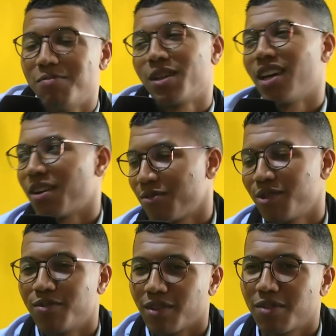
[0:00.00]
ما
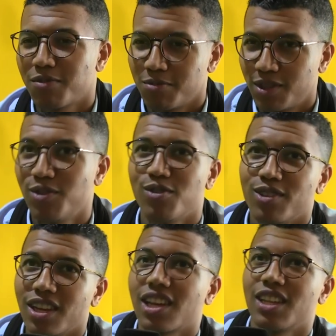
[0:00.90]
كيعرفونيش فريمون بالتوني
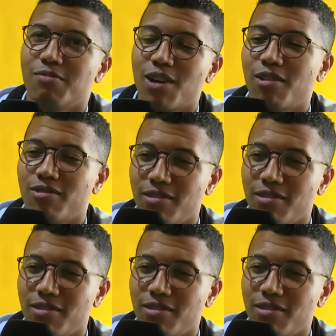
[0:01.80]
ديال الخدمه